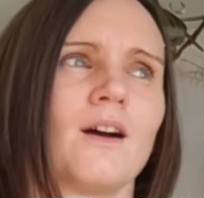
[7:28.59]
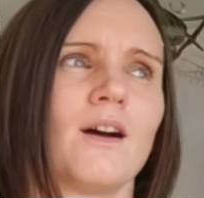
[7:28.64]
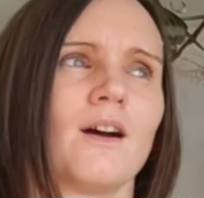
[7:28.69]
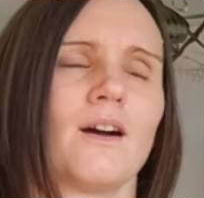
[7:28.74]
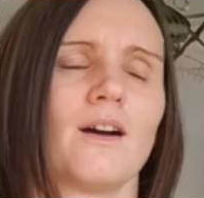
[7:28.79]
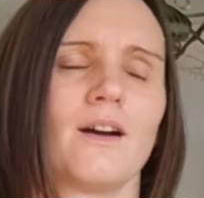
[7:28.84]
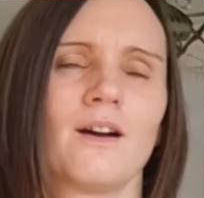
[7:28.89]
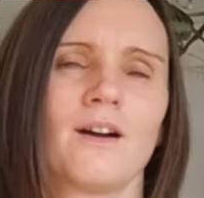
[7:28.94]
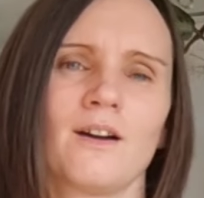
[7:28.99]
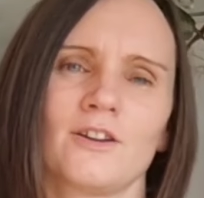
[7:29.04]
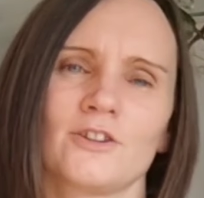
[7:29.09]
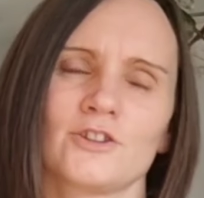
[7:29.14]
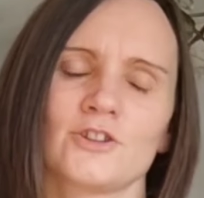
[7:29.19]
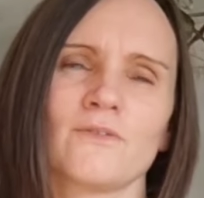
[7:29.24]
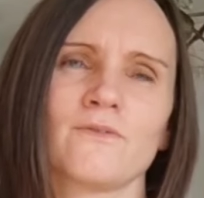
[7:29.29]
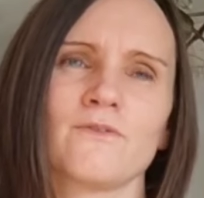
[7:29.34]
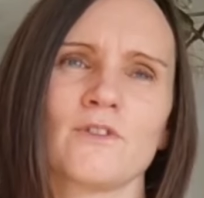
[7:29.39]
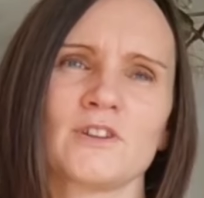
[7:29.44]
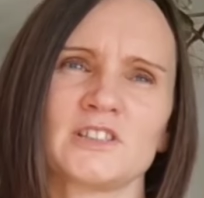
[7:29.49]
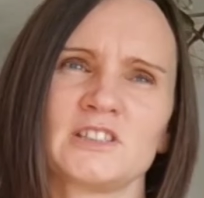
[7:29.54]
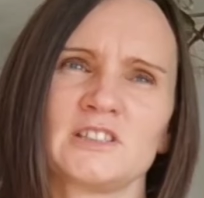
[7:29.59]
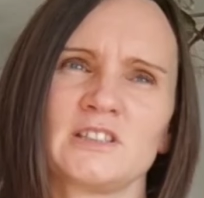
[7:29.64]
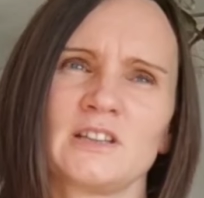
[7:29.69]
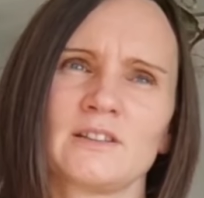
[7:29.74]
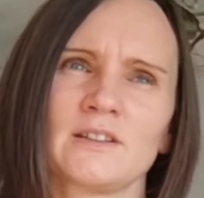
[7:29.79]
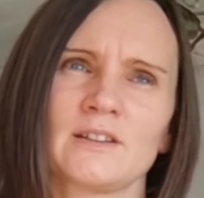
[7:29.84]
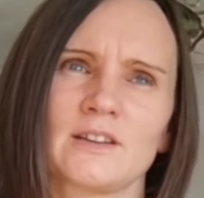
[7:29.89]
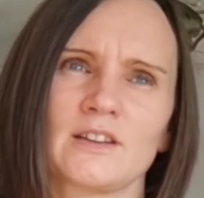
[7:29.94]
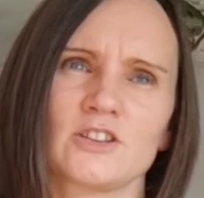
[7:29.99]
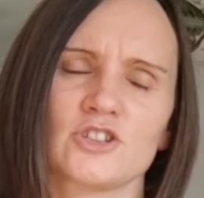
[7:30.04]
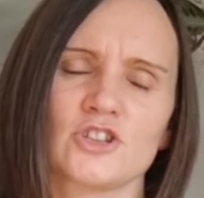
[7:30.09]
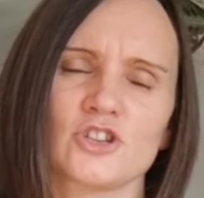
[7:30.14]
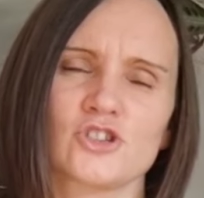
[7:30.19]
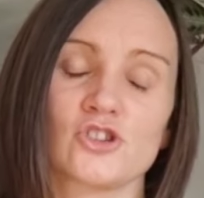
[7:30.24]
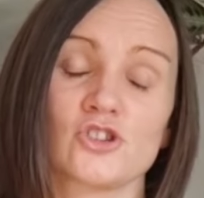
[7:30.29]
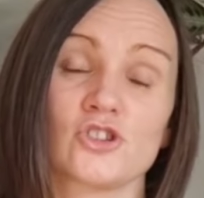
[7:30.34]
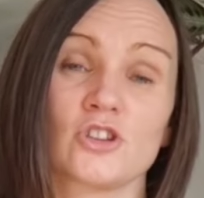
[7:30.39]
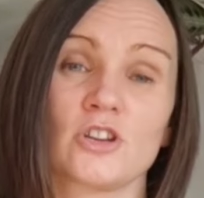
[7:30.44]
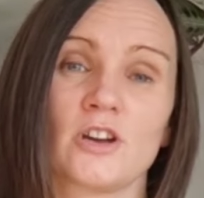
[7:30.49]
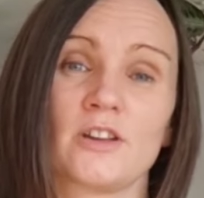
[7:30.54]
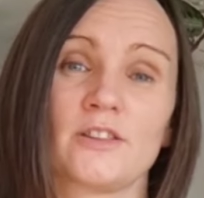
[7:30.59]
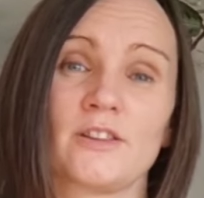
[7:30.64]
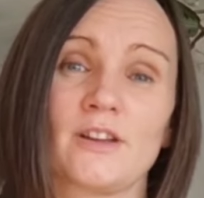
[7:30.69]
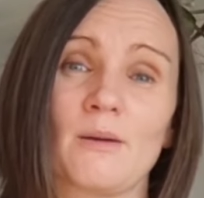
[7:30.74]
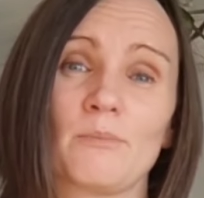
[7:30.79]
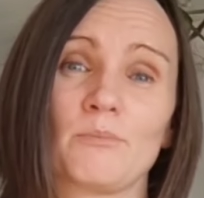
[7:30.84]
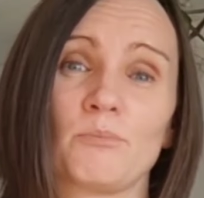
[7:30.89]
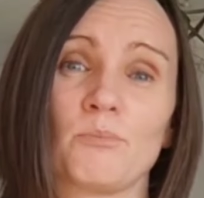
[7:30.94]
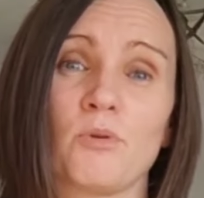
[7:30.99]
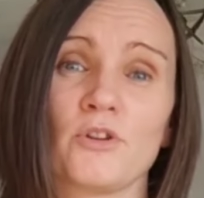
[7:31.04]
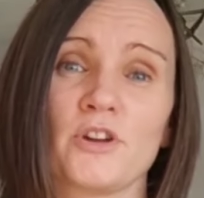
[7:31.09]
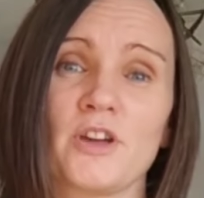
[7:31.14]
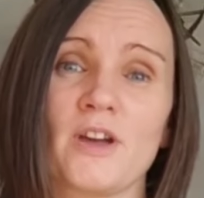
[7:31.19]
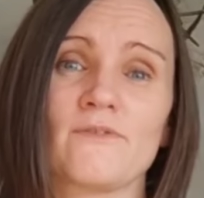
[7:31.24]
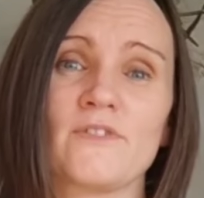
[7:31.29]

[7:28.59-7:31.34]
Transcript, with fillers: że właśnie takie rzeczy się nam pojawiają,